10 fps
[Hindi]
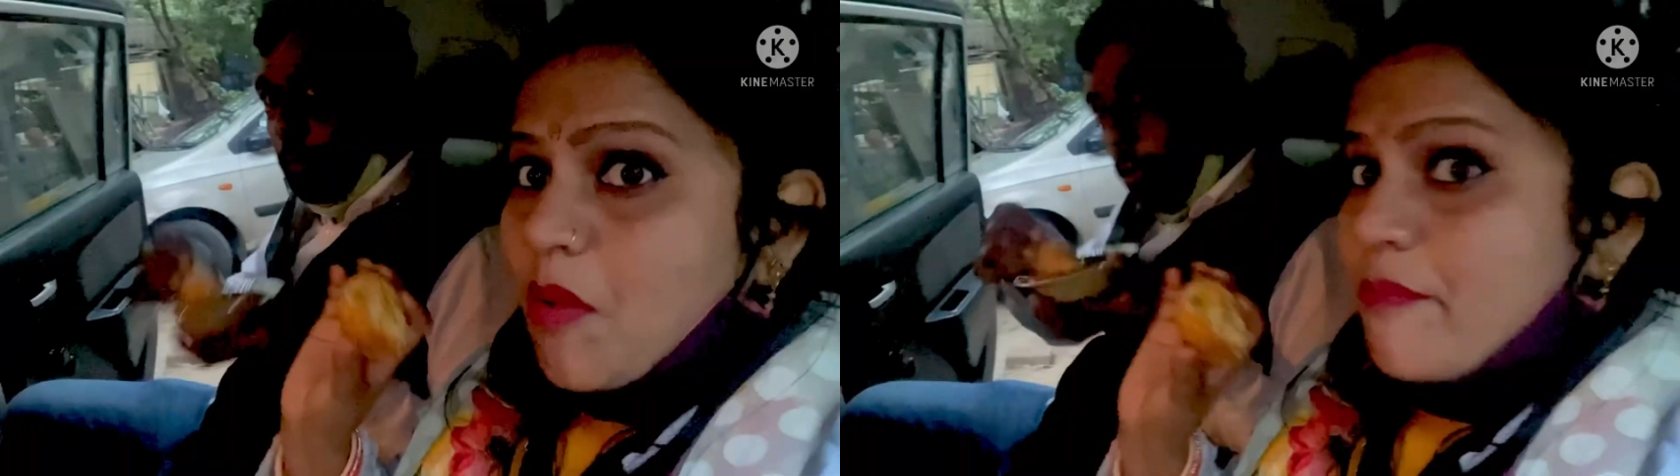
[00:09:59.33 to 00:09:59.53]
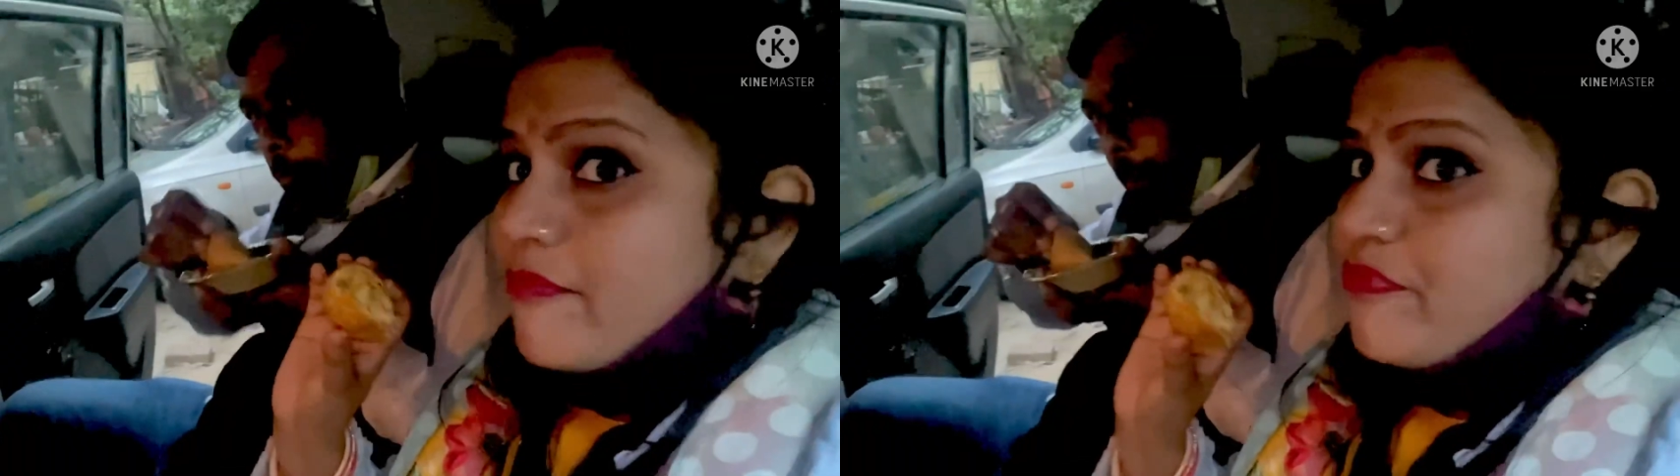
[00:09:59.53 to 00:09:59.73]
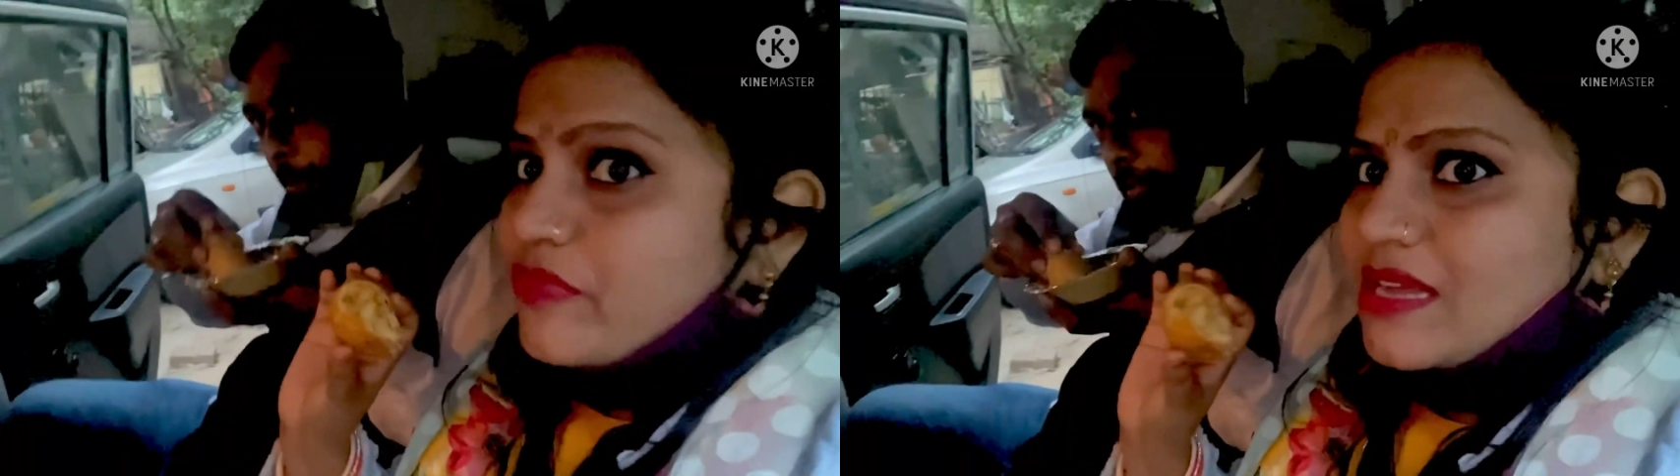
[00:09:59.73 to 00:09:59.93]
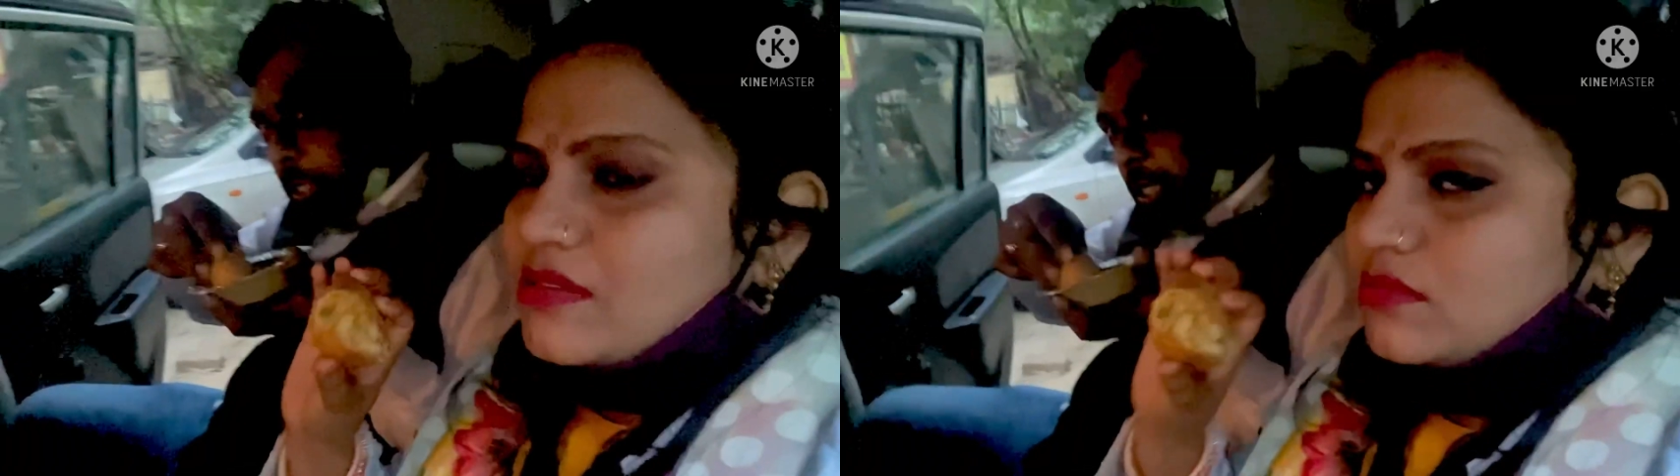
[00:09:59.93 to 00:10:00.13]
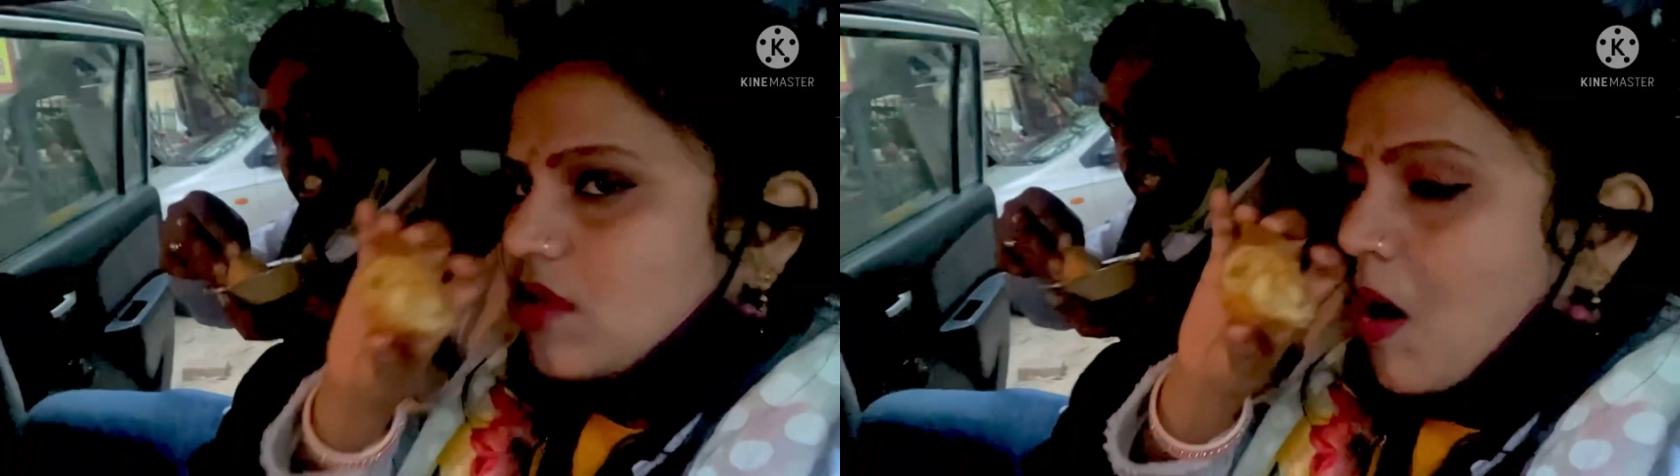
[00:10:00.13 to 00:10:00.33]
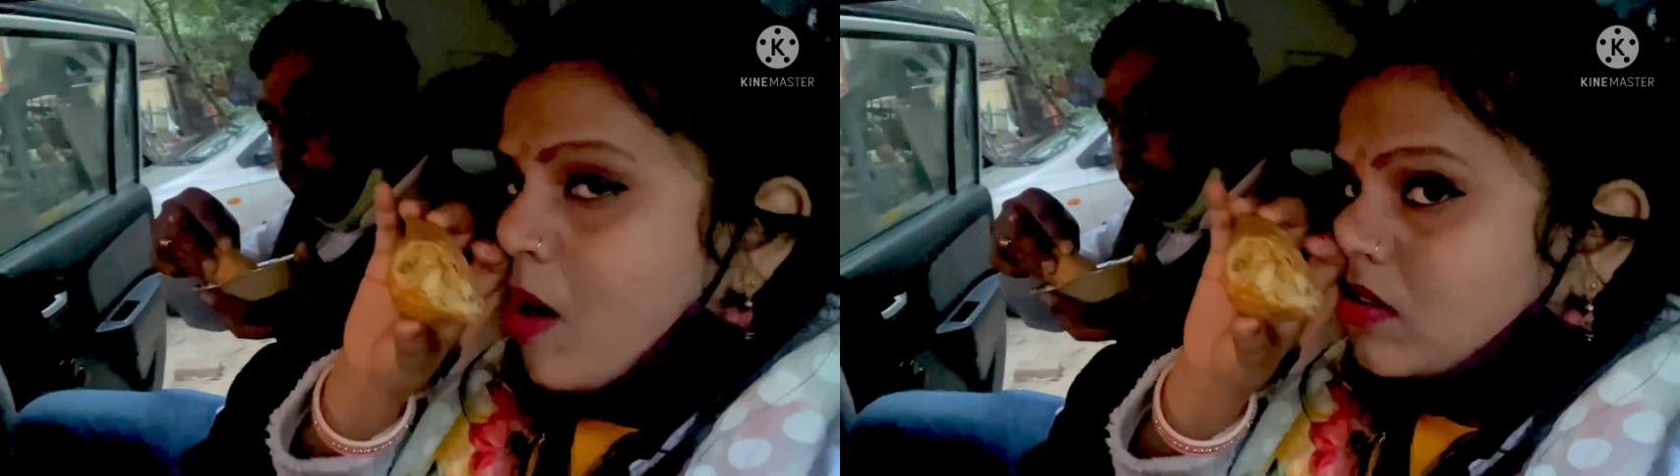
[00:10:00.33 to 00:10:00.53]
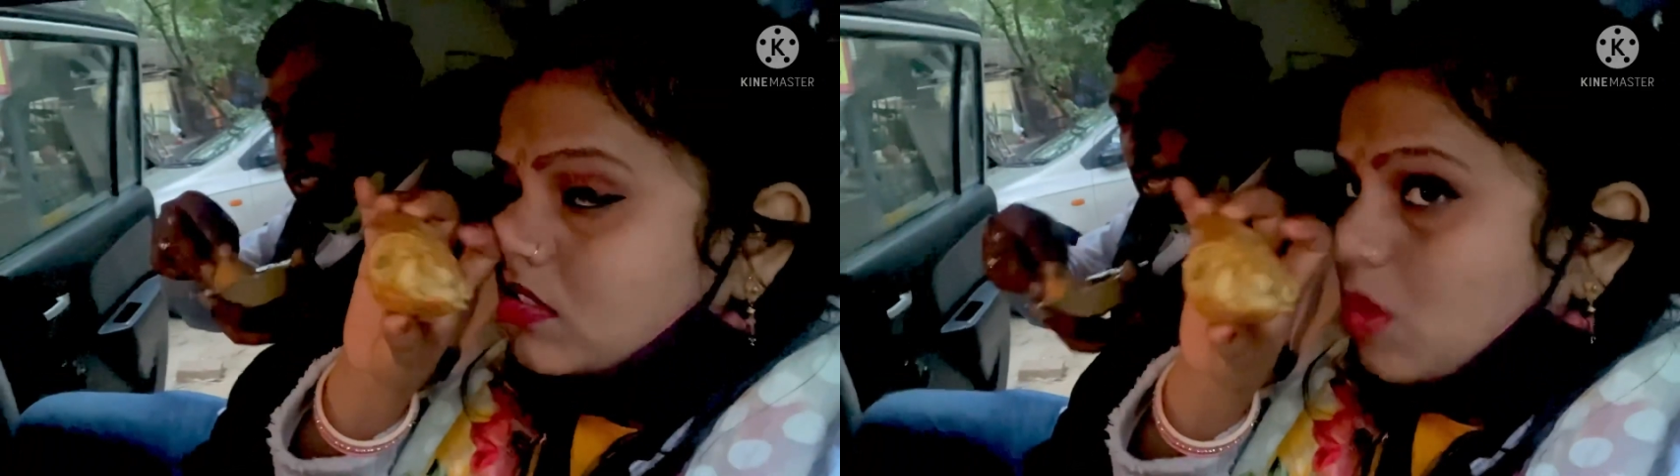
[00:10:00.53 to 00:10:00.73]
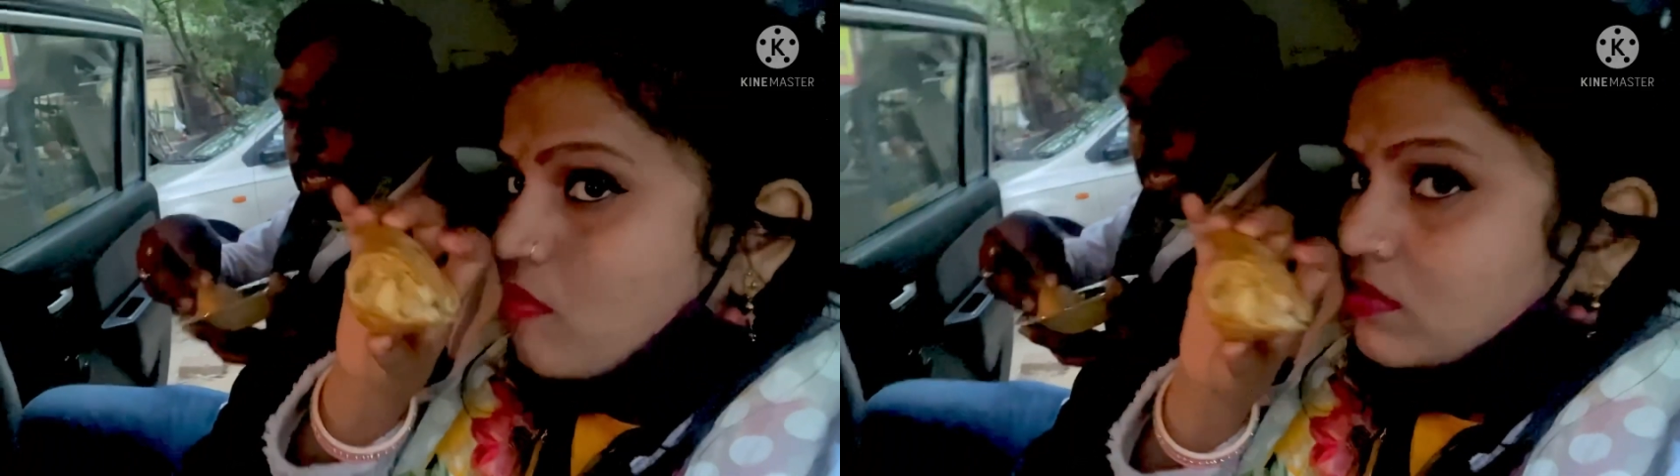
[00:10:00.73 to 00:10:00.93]
हेलो फैमिली समोसे
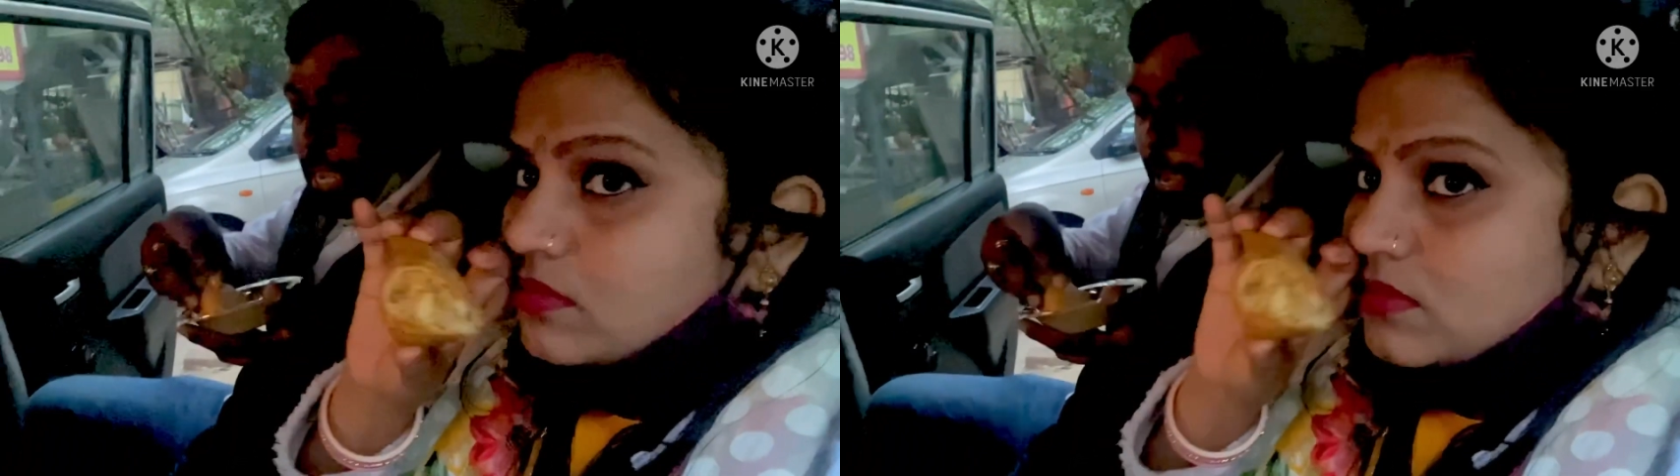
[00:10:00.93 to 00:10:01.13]
खाइए